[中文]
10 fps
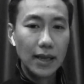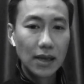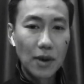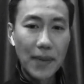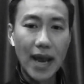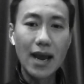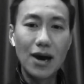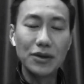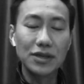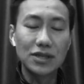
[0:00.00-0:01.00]
那么排
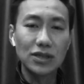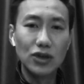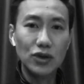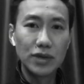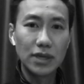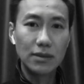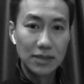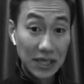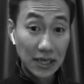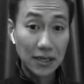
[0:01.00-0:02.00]
好的时候呢，
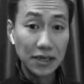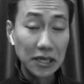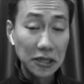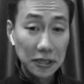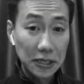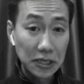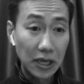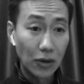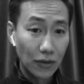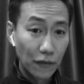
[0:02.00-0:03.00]
记得一定
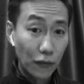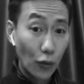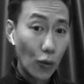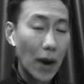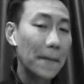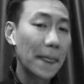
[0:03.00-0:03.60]
要 follow 啊。